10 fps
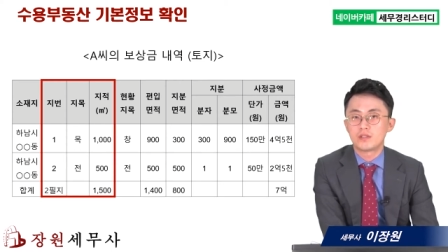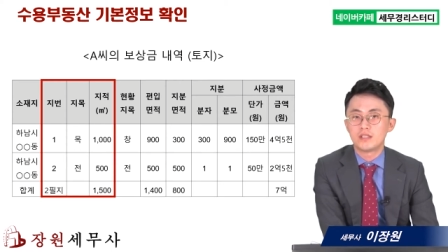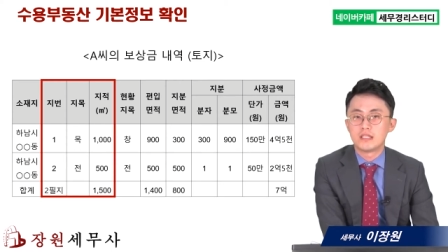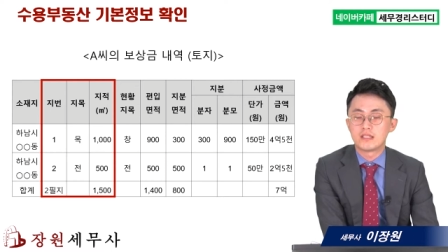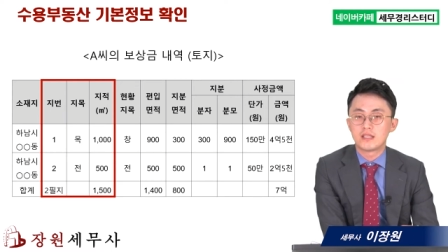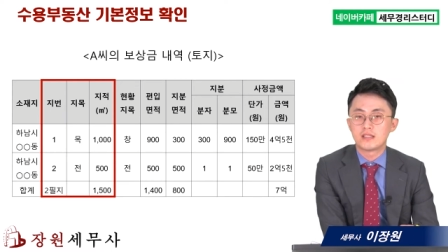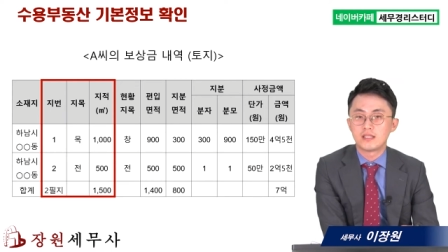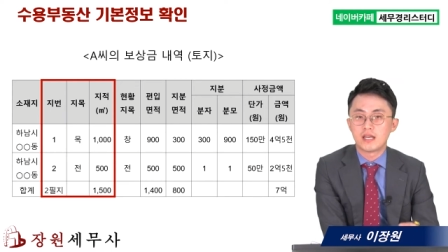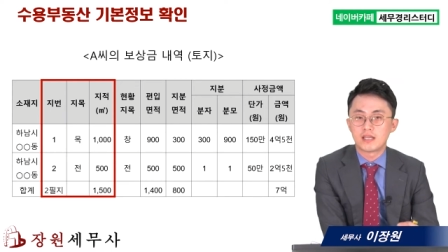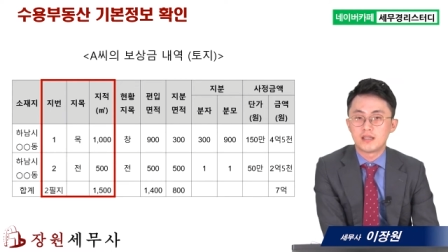혹시나 일치하지
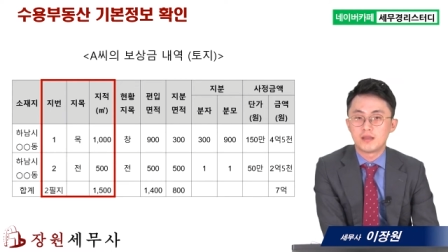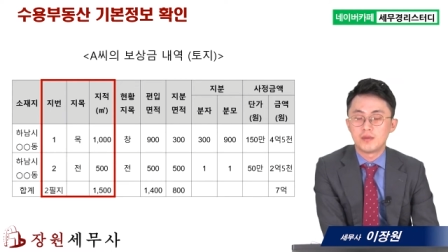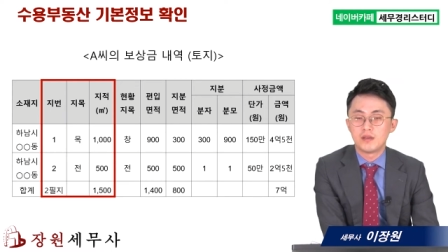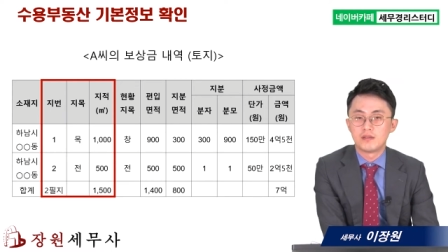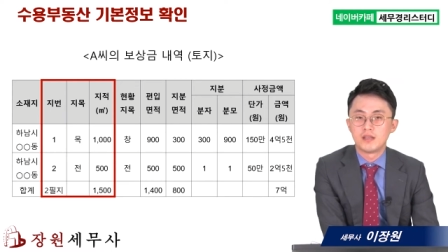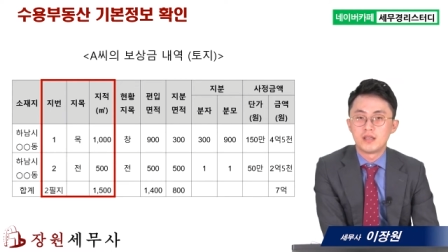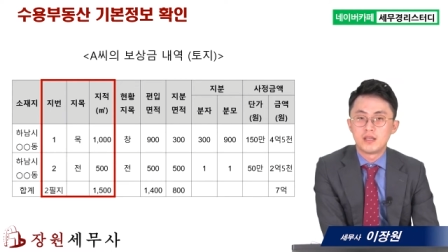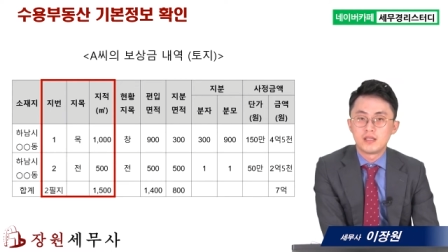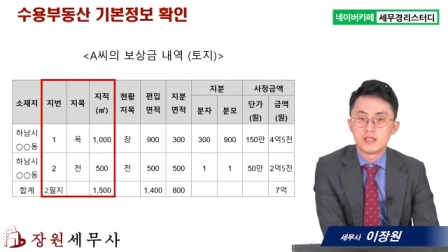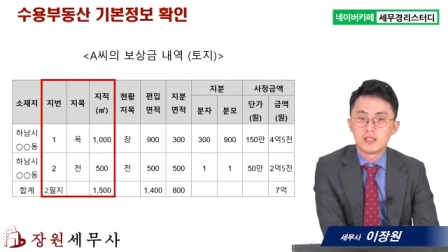않게 되면
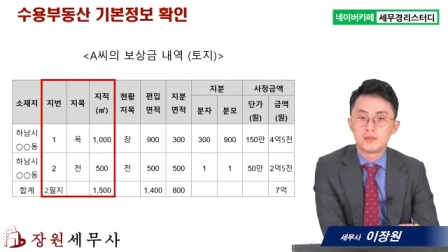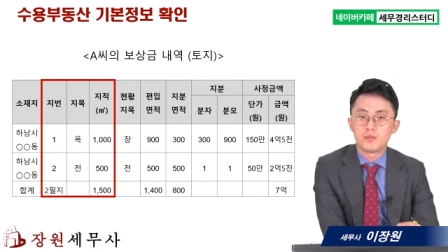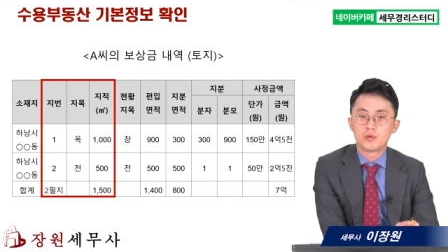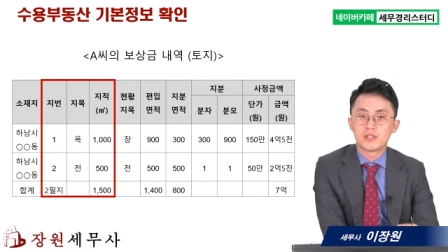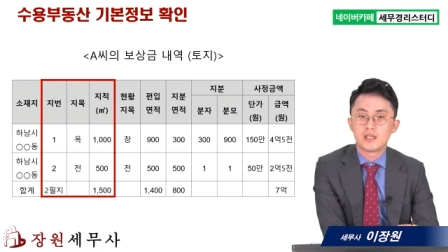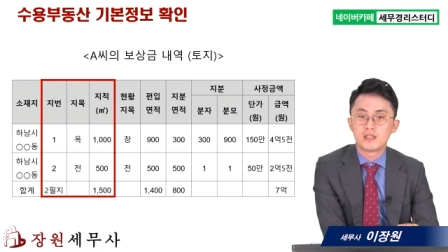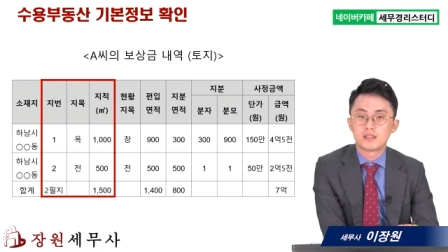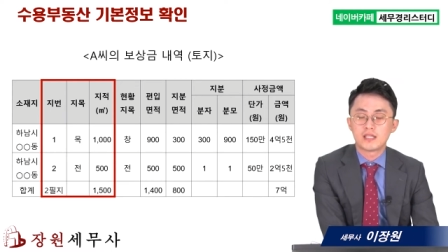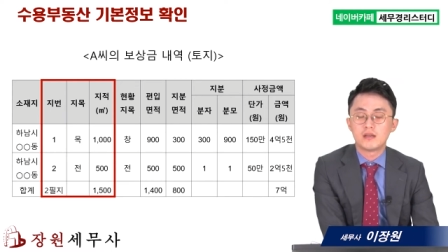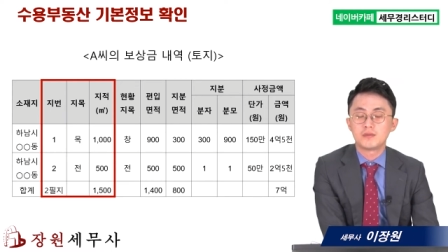이 보상
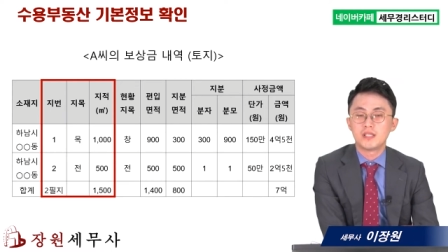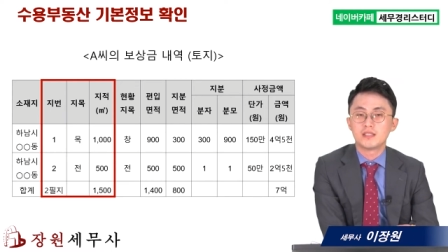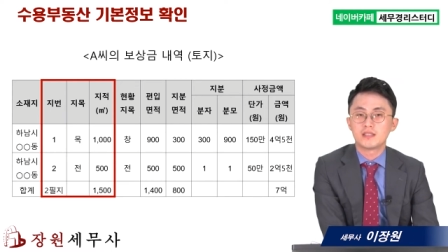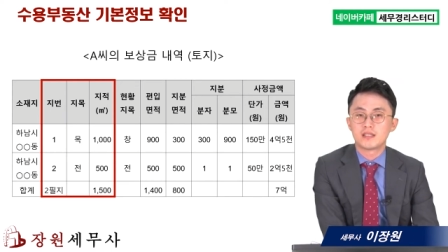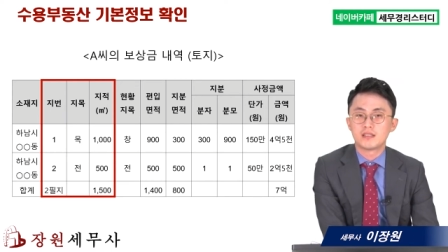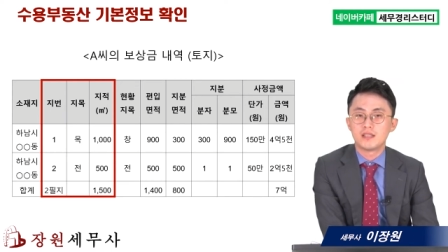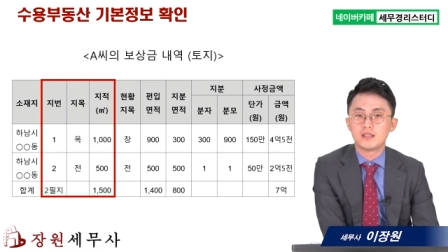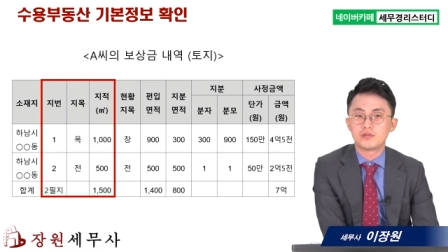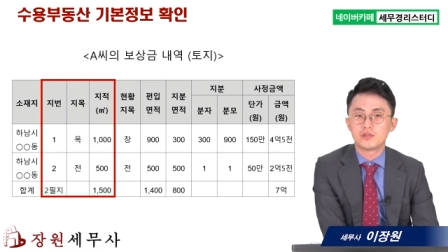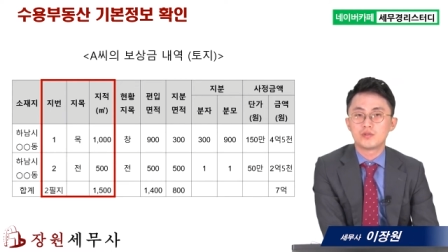사업
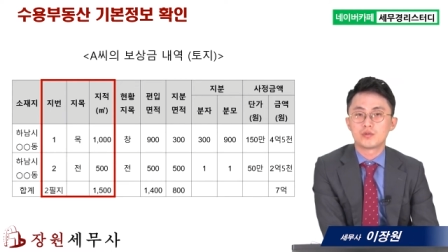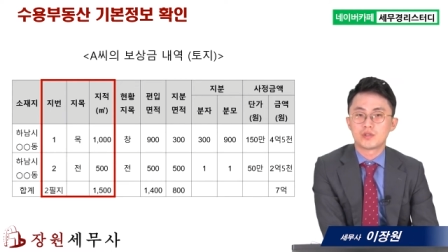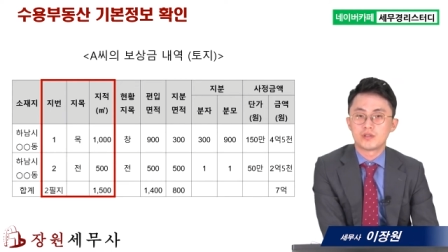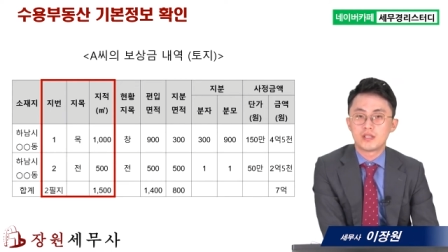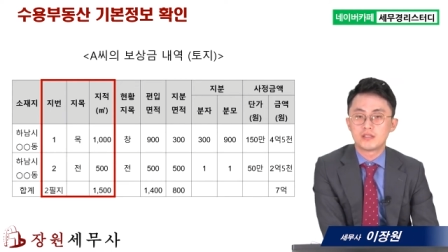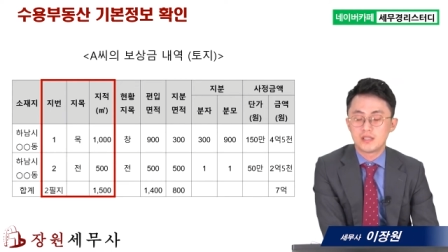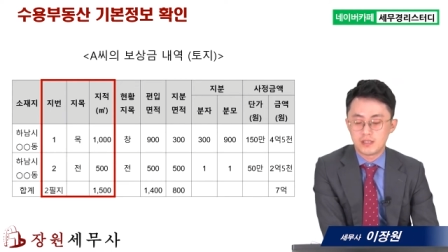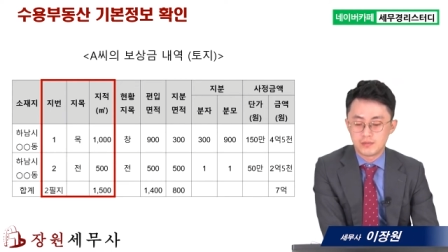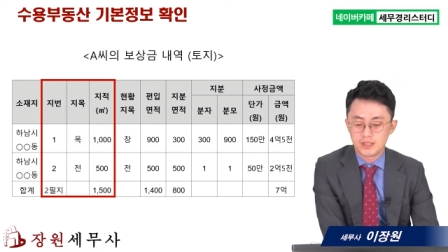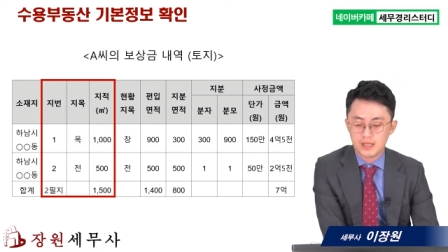시행자한테 수정 요청을 하셔야
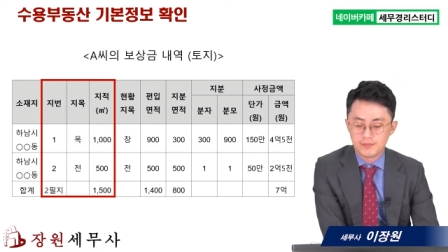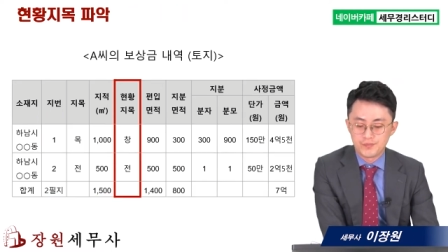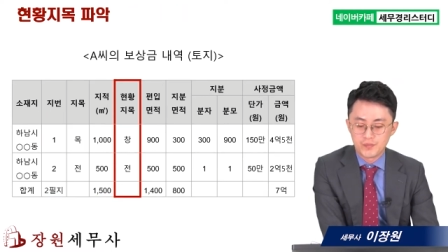됩니다.